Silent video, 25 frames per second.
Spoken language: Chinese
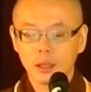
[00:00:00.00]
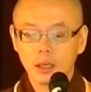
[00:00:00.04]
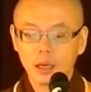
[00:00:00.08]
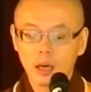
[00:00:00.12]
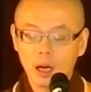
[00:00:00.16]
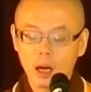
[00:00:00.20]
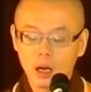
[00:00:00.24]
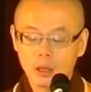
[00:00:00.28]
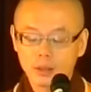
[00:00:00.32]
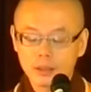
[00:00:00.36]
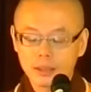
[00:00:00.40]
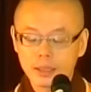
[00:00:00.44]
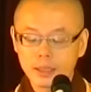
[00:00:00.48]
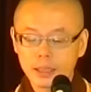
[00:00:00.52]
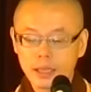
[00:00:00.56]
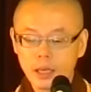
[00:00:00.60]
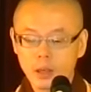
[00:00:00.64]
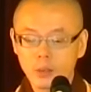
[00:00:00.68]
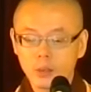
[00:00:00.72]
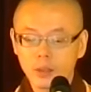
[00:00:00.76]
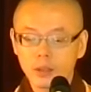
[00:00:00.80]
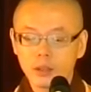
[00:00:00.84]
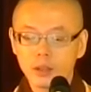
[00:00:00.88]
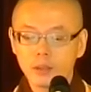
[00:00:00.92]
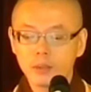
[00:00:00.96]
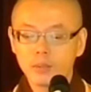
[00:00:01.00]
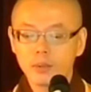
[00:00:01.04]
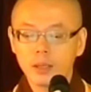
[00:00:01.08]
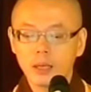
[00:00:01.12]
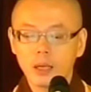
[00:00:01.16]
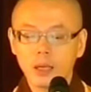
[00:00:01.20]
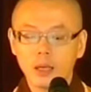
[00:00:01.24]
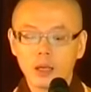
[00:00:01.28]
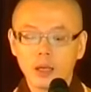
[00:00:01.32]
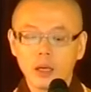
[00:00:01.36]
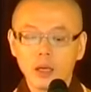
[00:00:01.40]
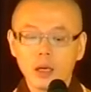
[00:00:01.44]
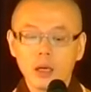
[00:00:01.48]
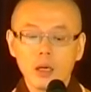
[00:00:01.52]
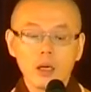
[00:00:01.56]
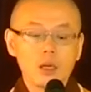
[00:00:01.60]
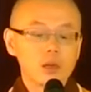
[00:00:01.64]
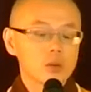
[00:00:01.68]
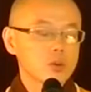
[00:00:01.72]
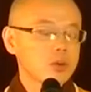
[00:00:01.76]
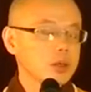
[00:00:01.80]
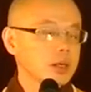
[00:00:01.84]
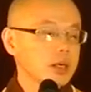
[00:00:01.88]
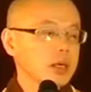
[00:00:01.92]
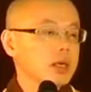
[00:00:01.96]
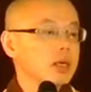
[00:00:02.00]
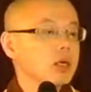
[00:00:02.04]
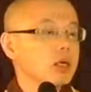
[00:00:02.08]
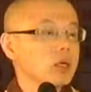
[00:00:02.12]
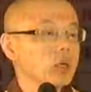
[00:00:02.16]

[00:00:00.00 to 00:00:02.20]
好，请看幻灯片。所以，